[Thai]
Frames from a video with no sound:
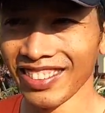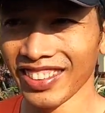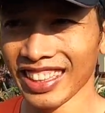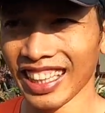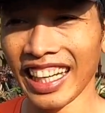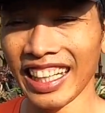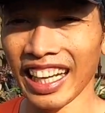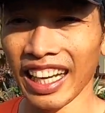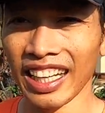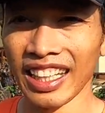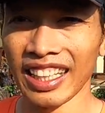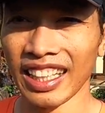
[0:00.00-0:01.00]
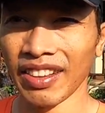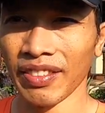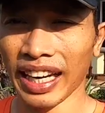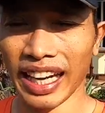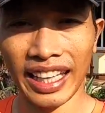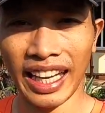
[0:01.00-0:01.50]
เพราะฉะนั้นเนี่ย
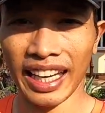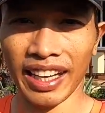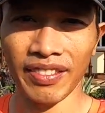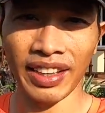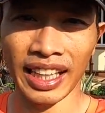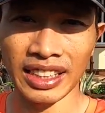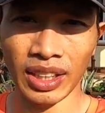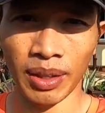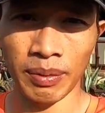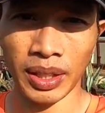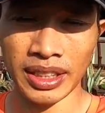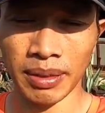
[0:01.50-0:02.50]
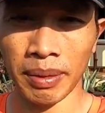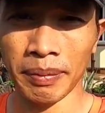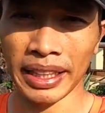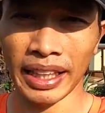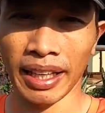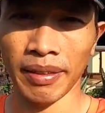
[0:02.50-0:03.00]
เวลาแข่งกับเวลาซ้อมก็จะไม่เห
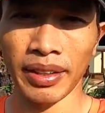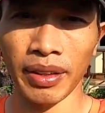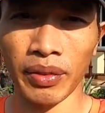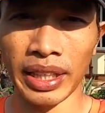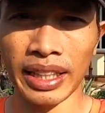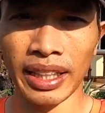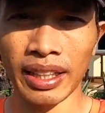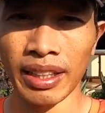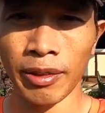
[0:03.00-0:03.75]
มือนกันเพราะวันนี้